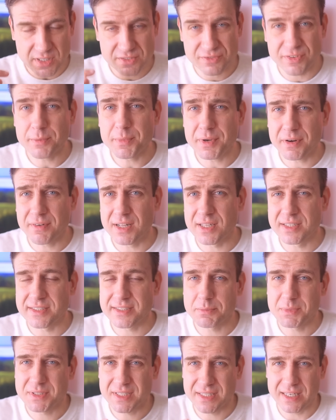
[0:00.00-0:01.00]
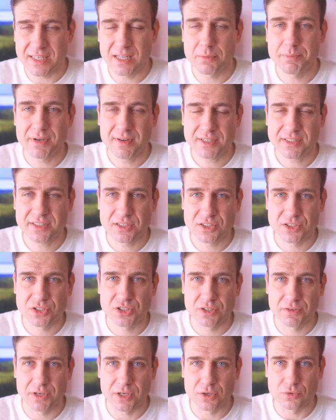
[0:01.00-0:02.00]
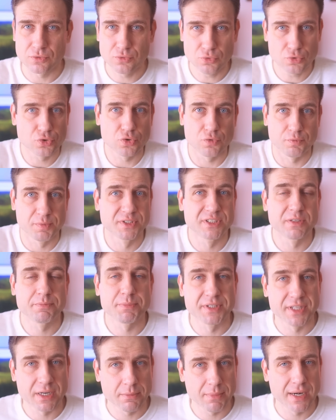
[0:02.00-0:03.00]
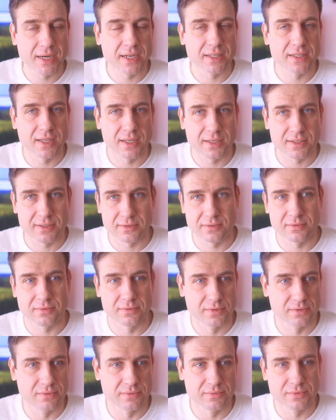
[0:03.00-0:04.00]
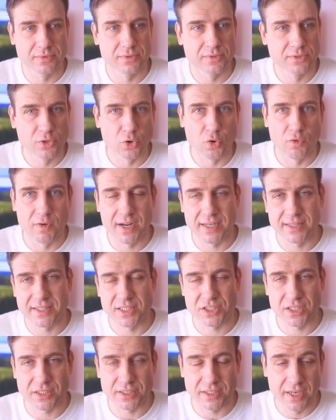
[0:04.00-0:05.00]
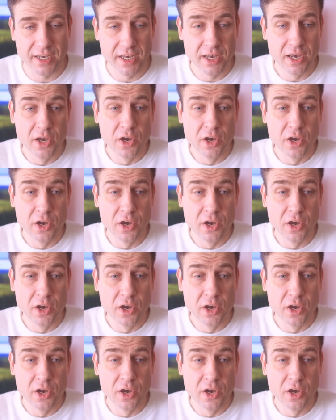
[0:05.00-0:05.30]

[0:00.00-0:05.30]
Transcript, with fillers: сформировалась эмоциональная привязанность к человеку, ну, что, в принципе, нормально для здоровых отношений,